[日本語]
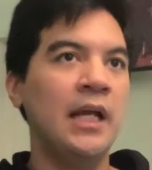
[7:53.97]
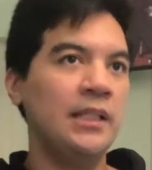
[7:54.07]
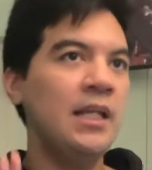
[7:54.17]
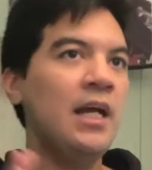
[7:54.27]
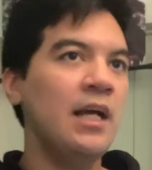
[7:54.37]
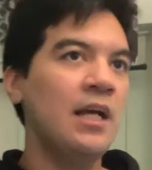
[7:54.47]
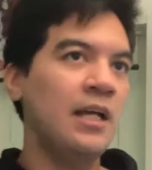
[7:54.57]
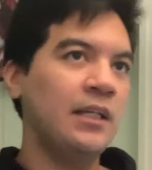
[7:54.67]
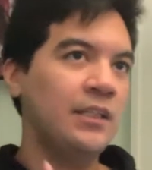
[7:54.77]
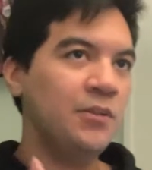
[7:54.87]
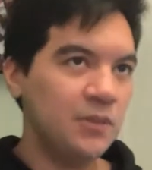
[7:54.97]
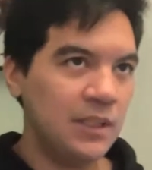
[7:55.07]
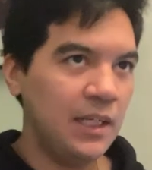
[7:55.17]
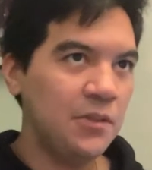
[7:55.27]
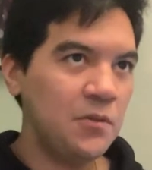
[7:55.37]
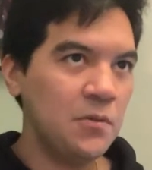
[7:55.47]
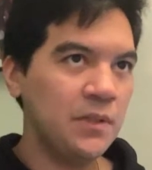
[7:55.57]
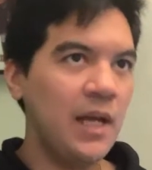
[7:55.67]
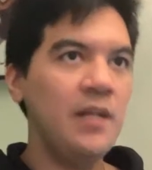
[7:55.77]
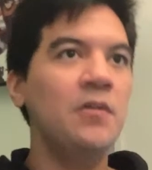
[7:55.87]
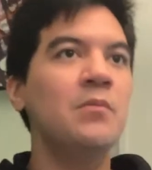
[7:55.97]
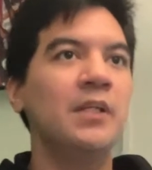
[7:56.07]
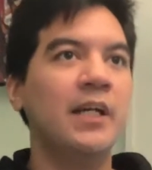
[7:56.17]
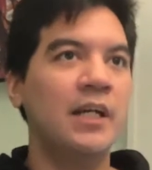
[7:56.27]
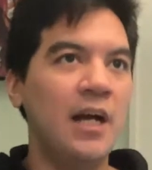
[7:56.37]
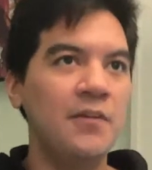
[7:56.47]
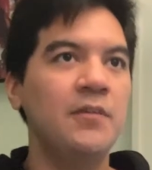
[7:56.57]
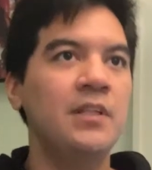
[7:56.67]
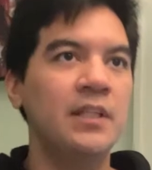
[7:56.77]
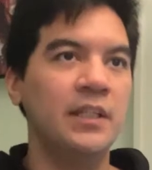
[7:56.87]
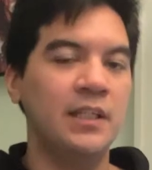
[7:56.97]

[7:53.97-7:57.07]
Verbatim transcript: な人じゃないと体力までは回復できない。